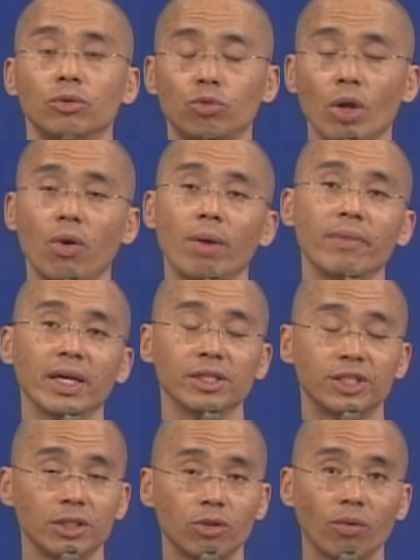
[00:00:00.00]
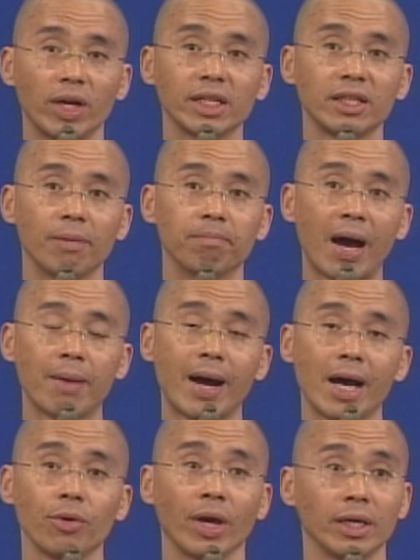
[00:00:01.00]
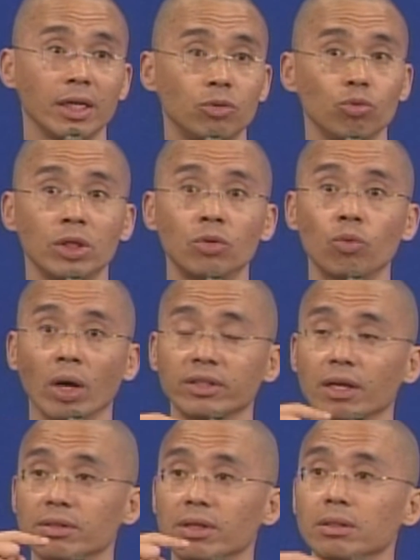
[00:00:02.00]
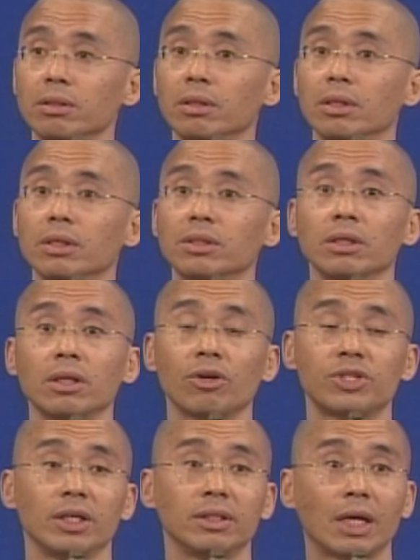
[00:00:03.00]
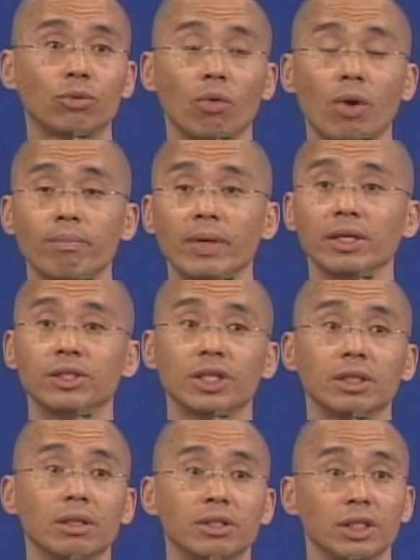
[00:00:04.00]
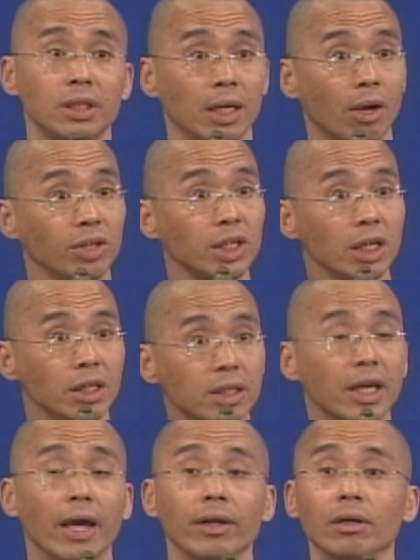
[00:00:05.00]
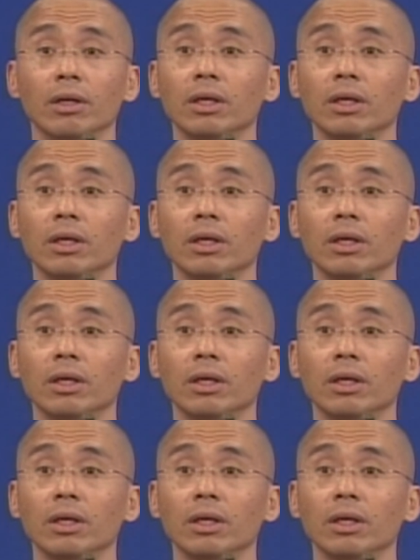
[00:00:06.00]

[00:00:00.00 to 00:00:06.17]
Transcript: 兑换美金从零点八八元一路一路往上升，升到现在兑换美金呢，竟然要一点